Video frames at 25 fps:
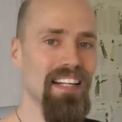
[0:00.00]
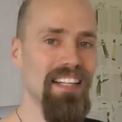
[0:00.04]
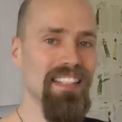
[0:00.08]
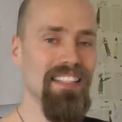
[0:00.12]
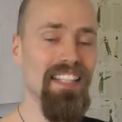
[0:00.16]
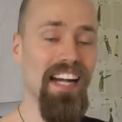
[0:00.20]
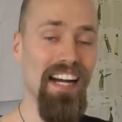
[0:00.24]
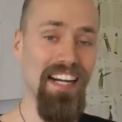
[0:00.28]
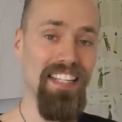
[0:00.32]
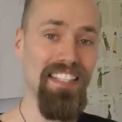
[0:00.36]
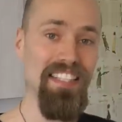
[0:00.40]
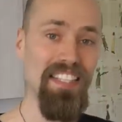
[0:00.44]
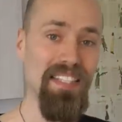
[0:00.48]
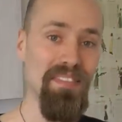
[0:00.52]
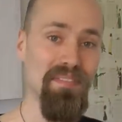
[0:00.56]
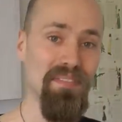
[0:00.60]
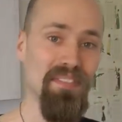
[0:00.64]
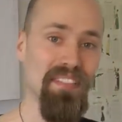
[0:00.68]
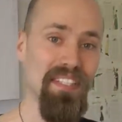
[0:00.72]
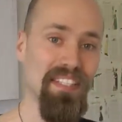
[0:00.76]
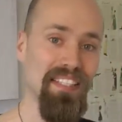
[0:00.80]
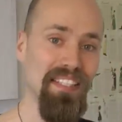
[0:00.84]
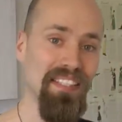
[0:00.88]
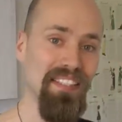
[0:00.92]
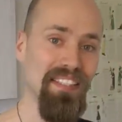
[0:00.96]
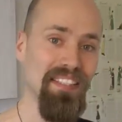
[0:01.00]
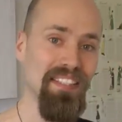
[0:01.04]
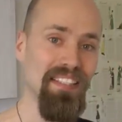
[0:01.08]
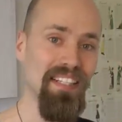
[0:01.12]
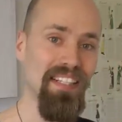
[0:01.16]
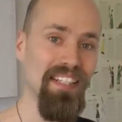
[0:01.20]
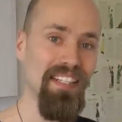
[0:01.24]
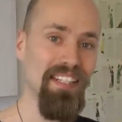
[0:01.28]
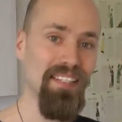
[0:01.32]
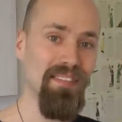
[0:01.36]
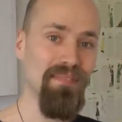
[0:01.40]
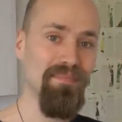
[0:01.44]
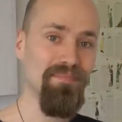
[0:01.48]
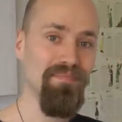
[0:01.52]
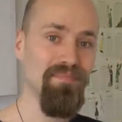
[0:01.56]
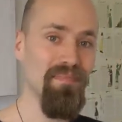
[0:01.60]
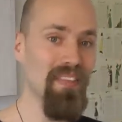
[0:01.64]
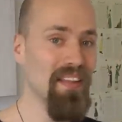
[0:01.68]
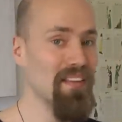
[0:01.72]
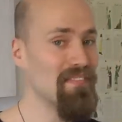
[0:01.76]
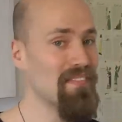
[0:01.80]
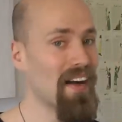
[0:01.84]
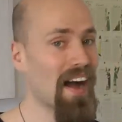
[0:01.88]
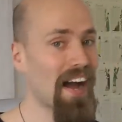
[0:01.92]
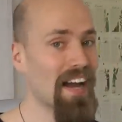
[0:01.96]
Ja, in diesem Sinne
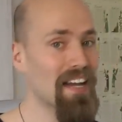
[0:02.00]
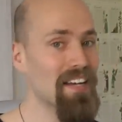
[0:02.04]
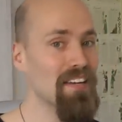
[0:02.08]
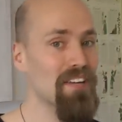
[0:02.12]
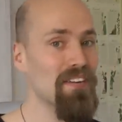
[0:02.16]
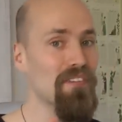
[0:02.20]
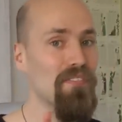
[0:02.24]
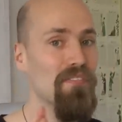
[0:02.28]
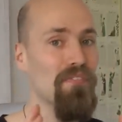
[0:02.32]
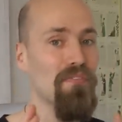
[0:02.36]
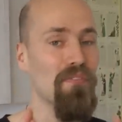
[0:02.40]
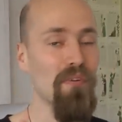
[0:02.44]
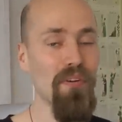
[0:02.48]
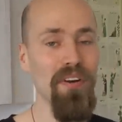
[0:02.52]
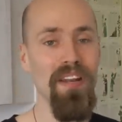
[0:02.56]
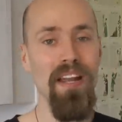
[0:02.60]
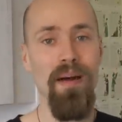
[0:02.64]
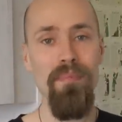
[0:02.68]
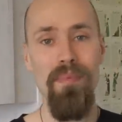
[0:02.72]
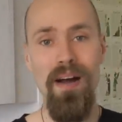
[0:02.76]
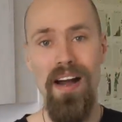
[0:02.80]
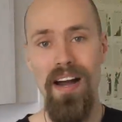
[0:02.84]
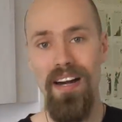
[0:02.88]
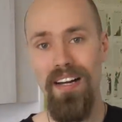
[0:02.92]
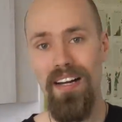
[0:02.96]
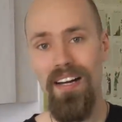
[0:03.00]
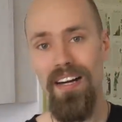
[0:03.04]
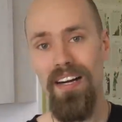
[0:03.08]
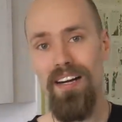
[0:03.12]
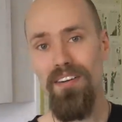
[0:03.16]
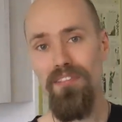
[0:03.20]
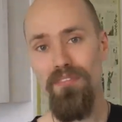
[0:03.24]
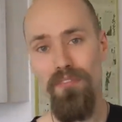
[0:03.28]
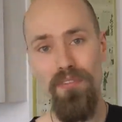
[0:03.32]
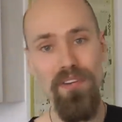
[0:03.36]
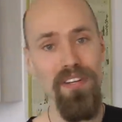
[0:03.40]
ähm, war ein wunderbarer,